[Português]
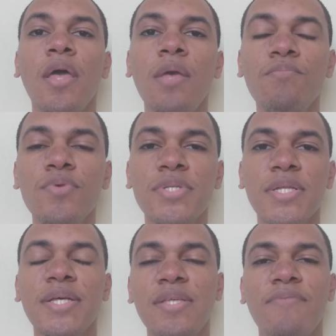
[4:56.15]
em busca
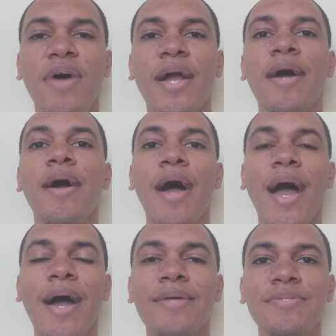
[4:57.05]
dessa vaga
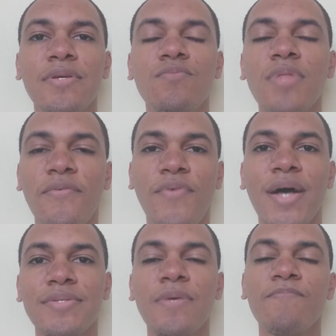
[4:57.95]
à segunda
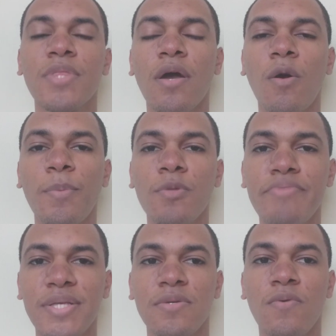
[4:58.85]
fase da Copa do
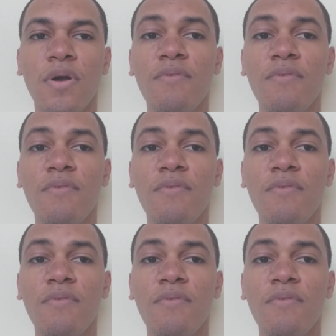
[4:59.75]
Brasil.